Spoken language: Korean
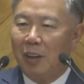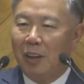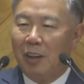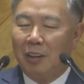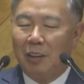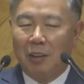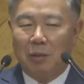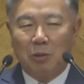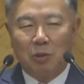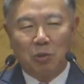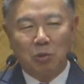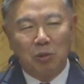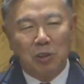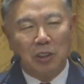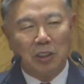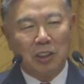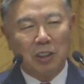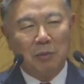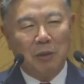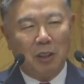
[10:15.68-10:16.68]
여러분 수능
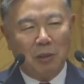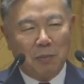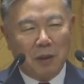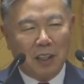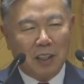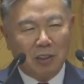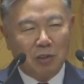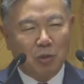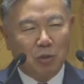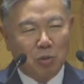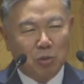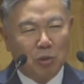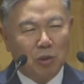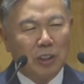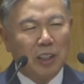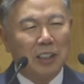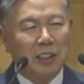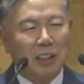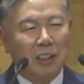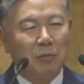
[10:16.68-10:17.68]
시험이 얼마나 추울
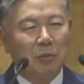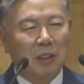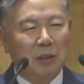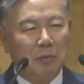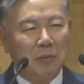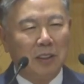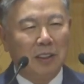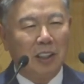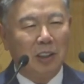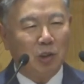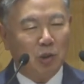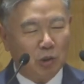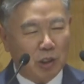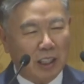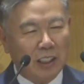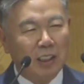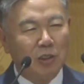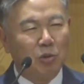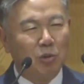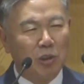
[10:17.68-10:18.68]
때 시험 칩니까?
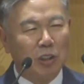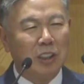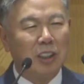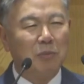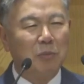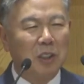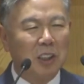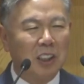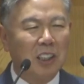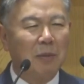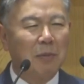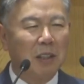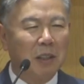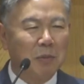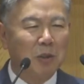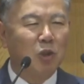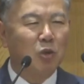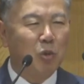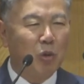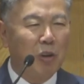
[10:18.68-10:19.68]
유난히 수능 시험 칠 때만
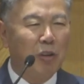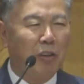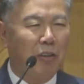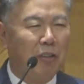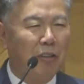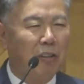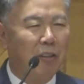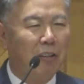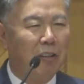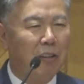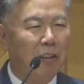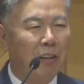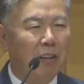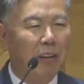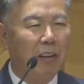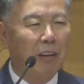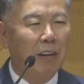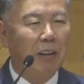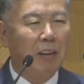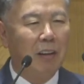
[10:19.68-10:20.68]
되면 추워요.
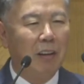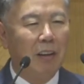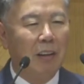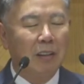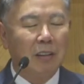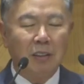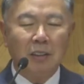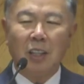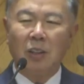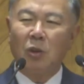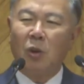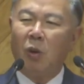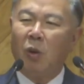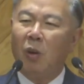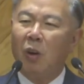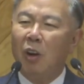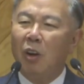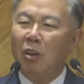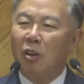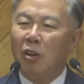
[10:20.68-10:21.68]

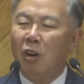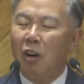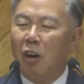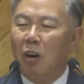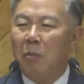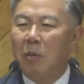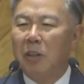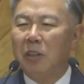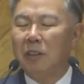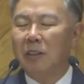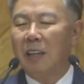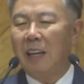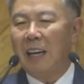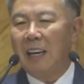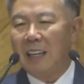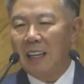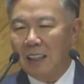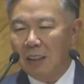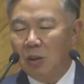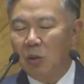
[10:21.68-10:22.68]
근데도 그 어머니는
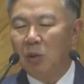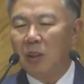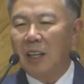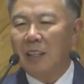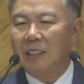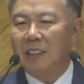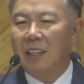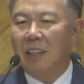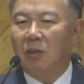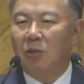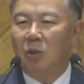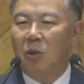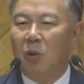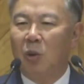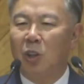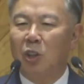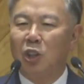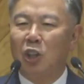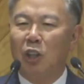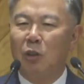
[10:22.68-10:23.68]
아랑곳하지 않고
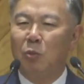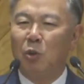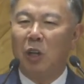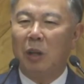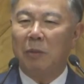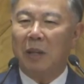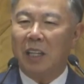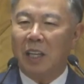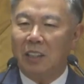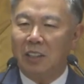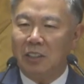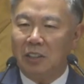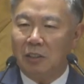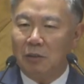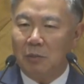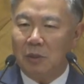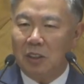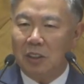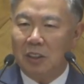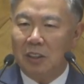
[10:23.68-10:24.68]
그 철문에 매달려
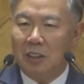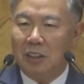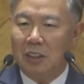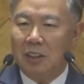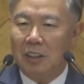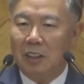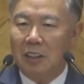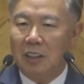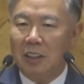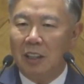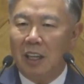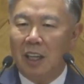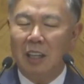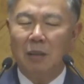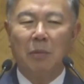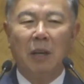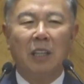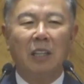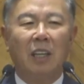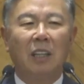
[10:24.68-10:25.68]
있습니다. 아니
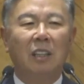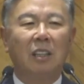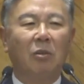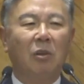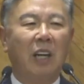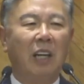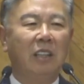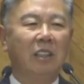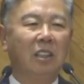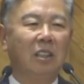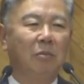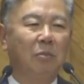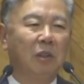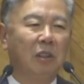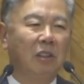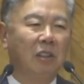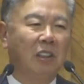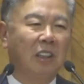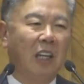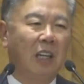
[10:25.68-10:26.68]
매달린다고 아이 시험
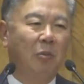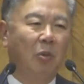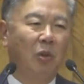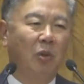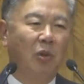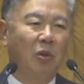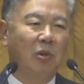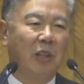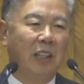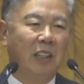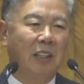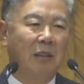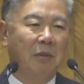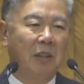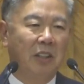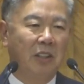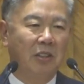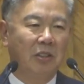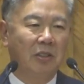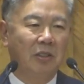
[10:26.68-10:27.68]
더 잘 보는 것도 아닌데
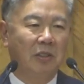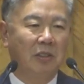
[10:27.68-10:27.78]
말이죠.